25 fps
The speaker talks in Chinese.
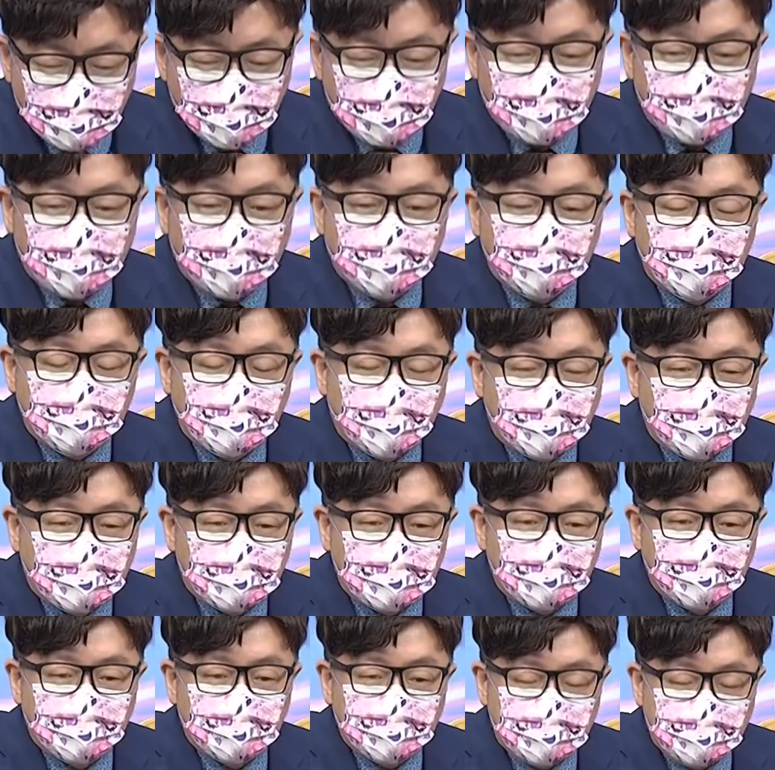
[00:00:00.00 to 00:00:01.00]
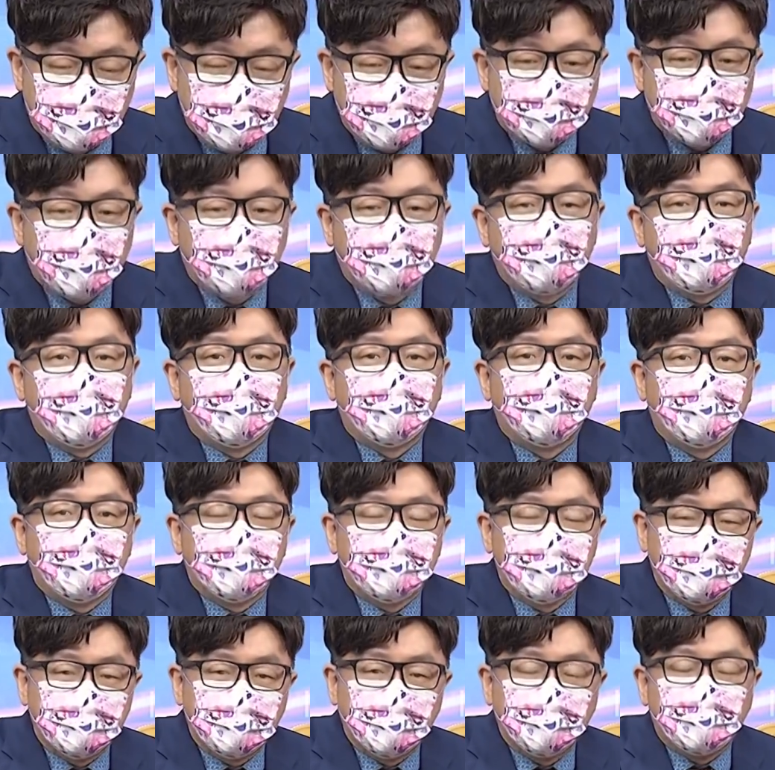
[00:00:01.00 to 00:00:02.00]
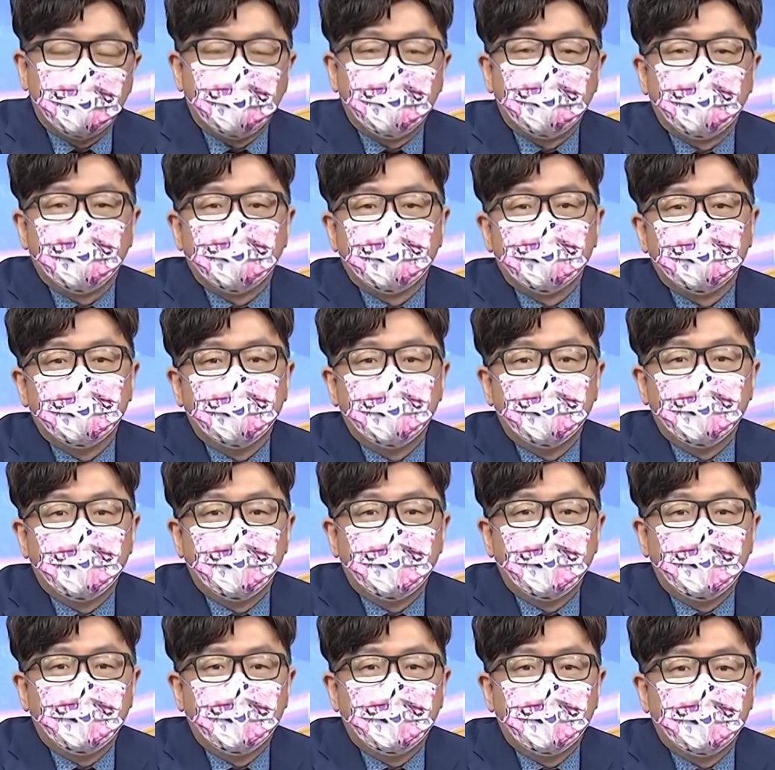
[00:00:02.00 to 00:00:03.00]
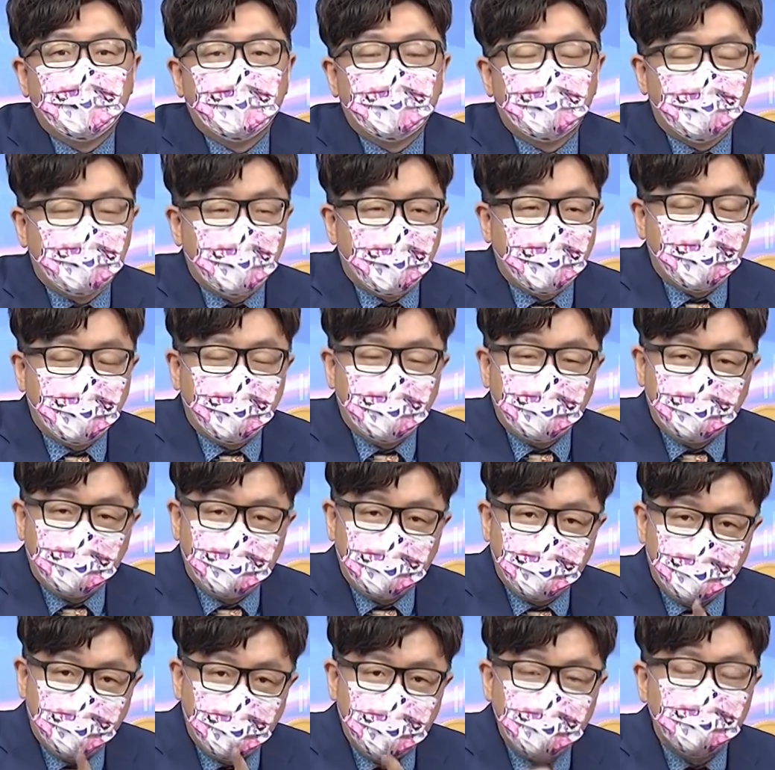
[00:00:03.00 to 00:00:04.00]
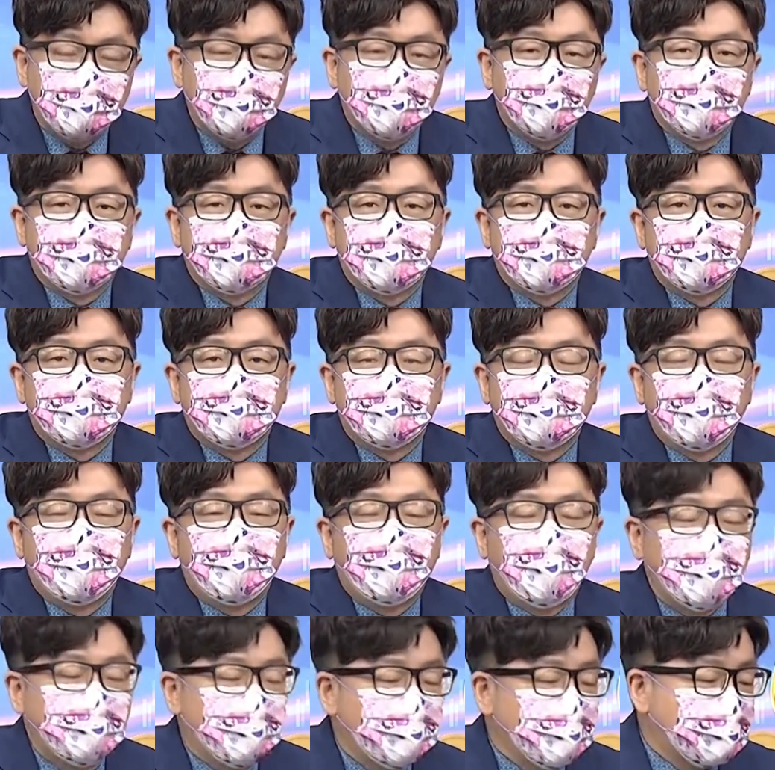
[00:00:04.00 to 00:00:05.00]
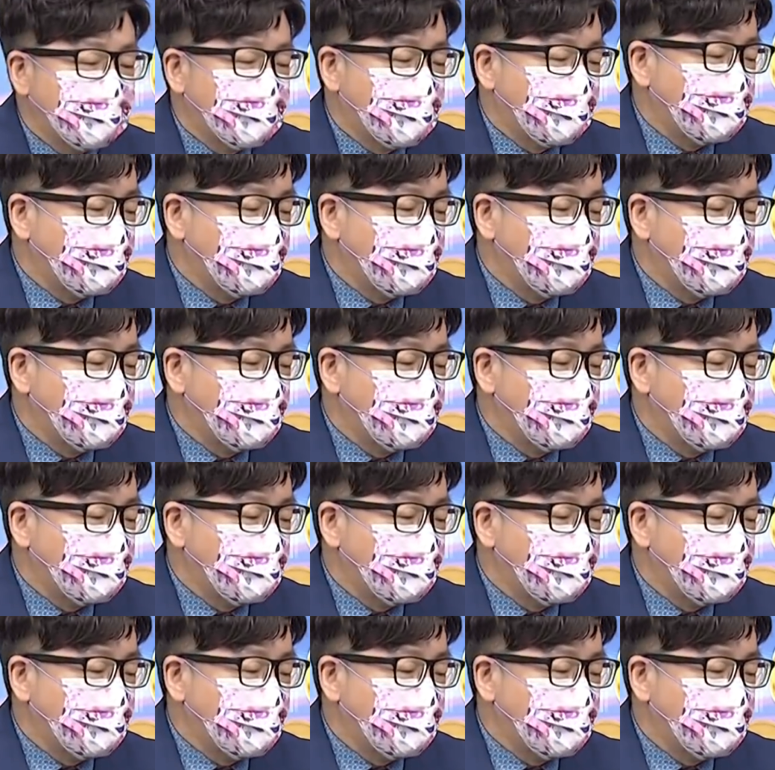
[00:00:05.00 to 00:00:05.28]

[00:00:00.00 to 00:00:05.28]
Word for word: 会点，抓到什么七张点，不是最低点，赚到那个喷出的喷喷出的那一